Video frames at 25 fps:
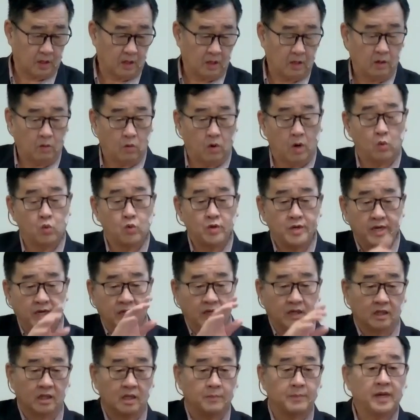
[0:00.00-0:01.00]
我问你：
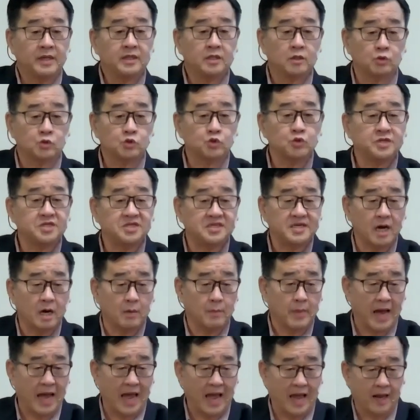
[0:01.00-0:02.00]
你们有睡觉
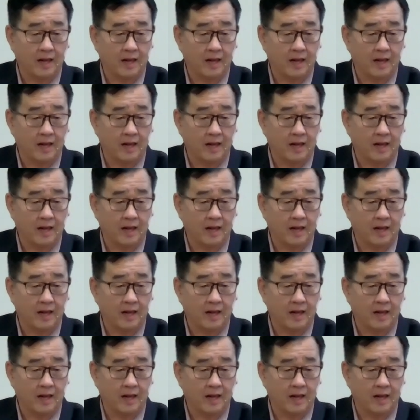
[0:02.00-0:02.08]
吗？